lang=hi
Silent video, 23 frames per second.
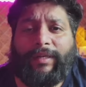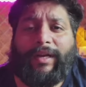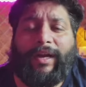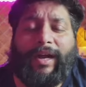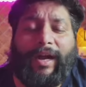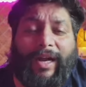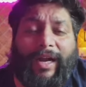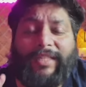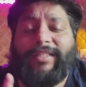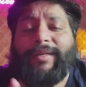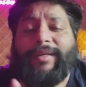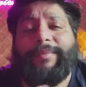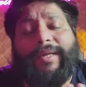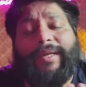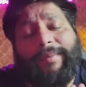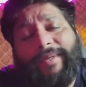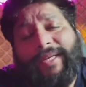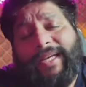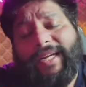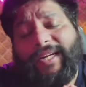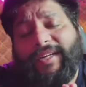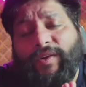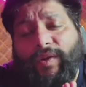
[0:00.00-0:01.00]
आज अभी अभी
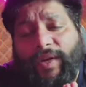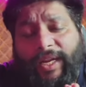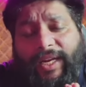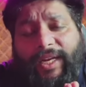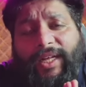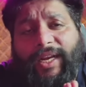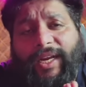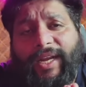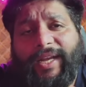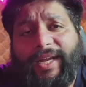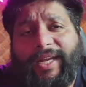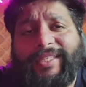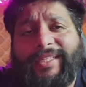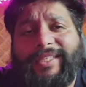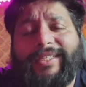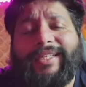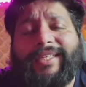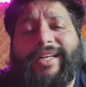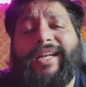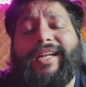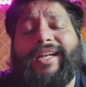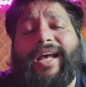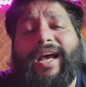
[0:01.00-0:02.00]
एक ट्रेलर आया
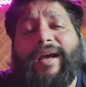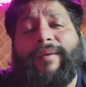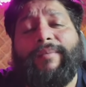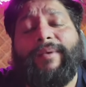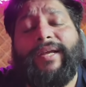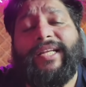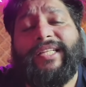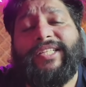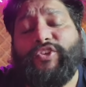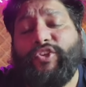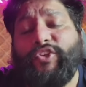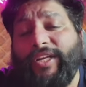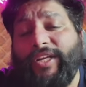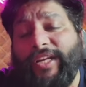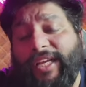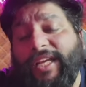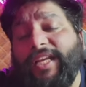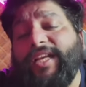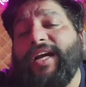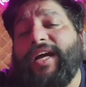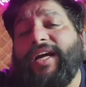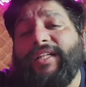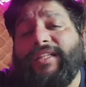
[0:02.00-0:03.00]
जिसका नाम है
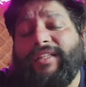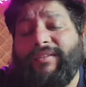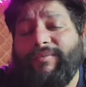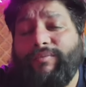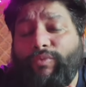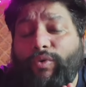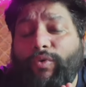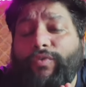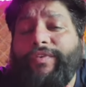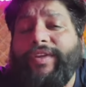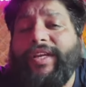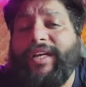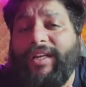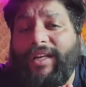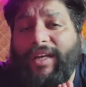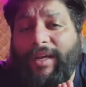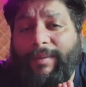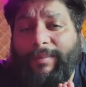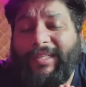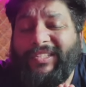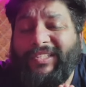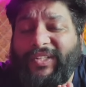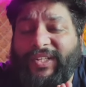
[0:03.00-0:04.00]
श्रीकांत मूवी का
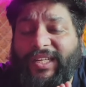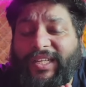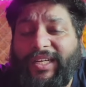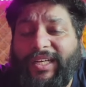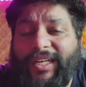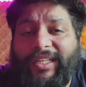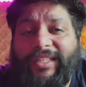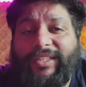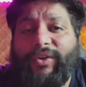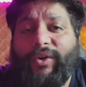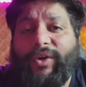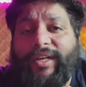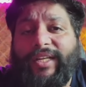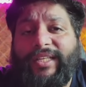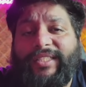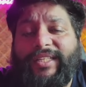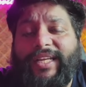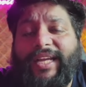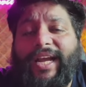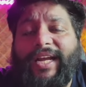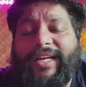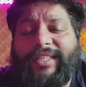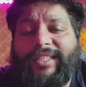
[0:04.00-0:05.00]
नाम है श्रीकांत और
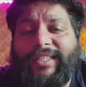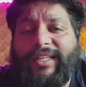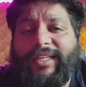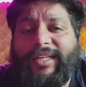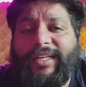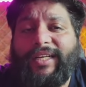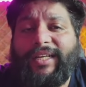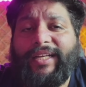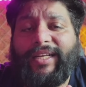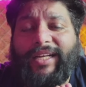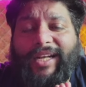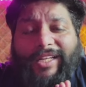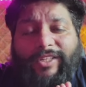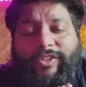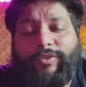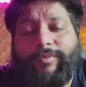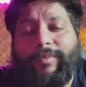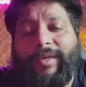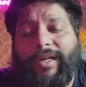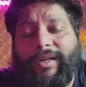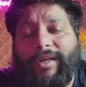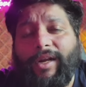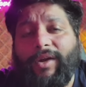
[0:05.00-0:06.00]
इसे एक्ट कर रहे हैं
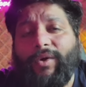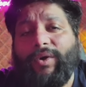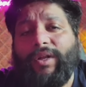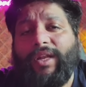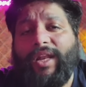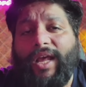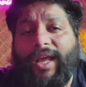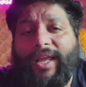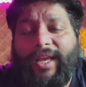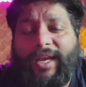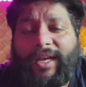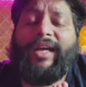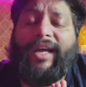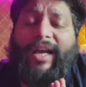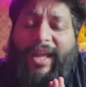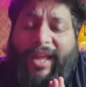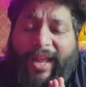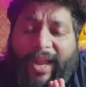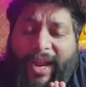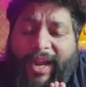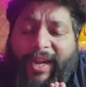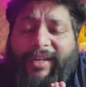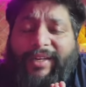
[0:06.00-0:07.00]
राजकुमार राव अलाया
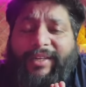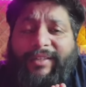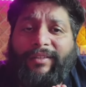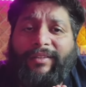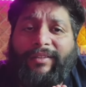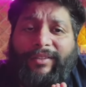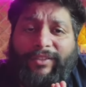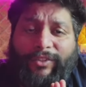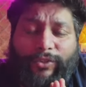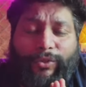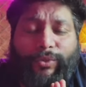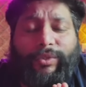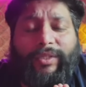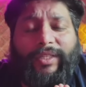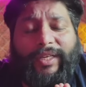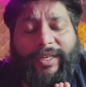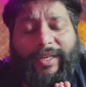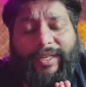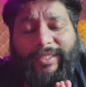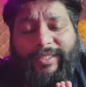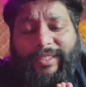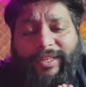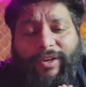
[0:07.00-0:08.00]
एंड
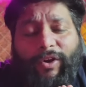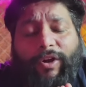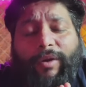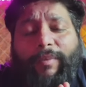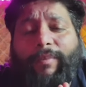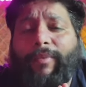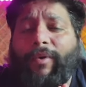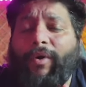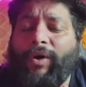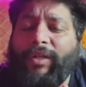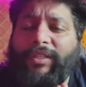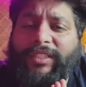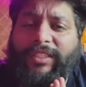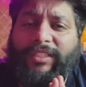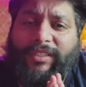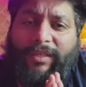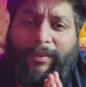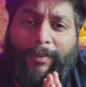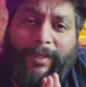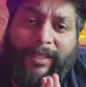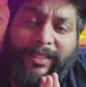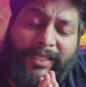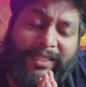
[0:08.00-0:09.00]
ज्योतिका जी और बहुत ही
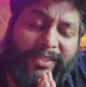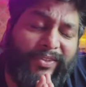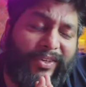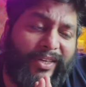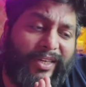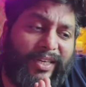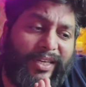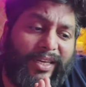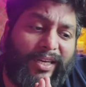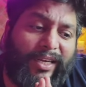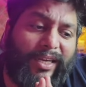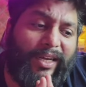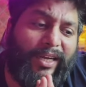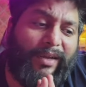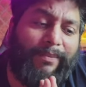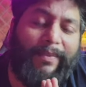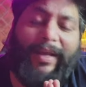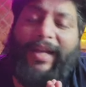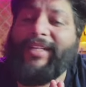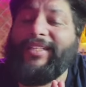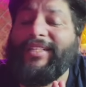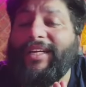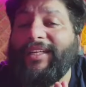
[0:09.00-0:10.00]
ज़बरदस्त ट्रेलर लगा
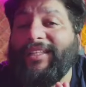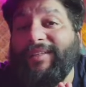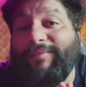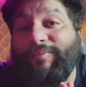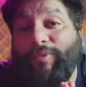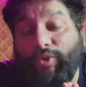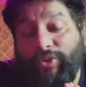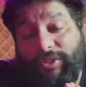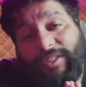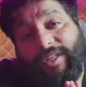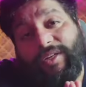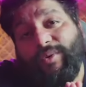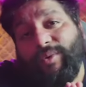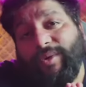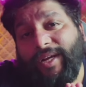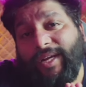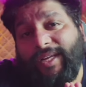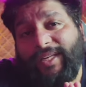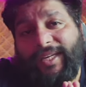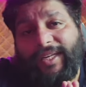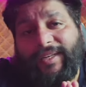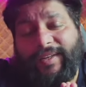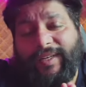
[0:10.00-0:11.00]
मैं शायद इमोशनल हो गया
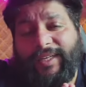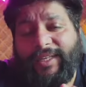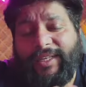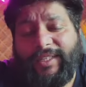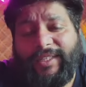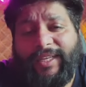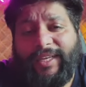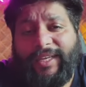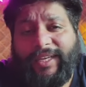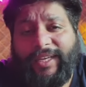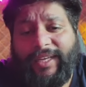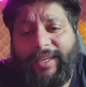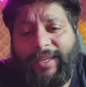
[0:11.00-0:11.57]
ये ट्रेलर देख के